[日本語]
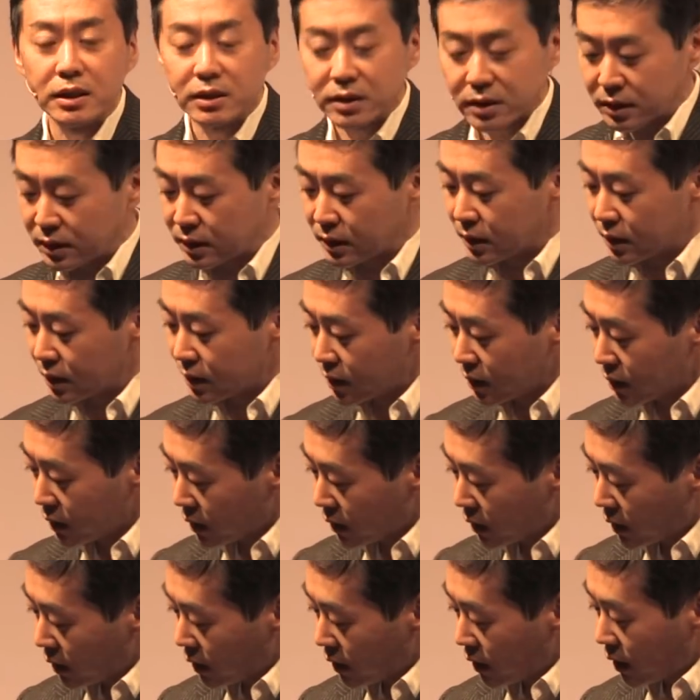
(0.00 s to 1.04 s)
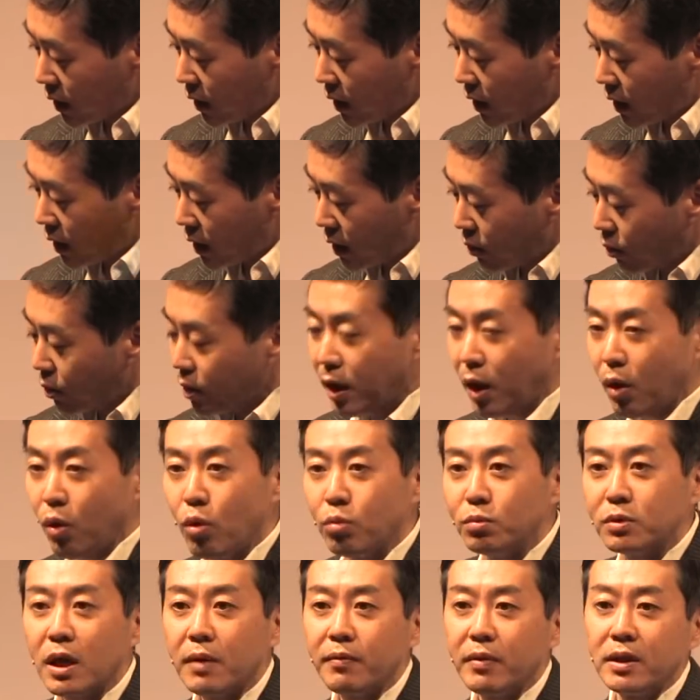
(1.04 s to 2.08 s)
です。これが
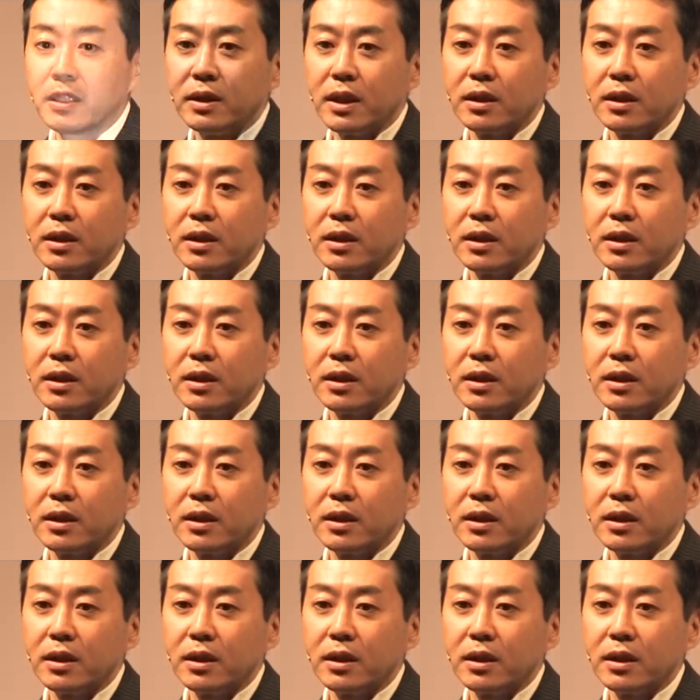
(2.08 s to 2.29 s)
ホーム画面に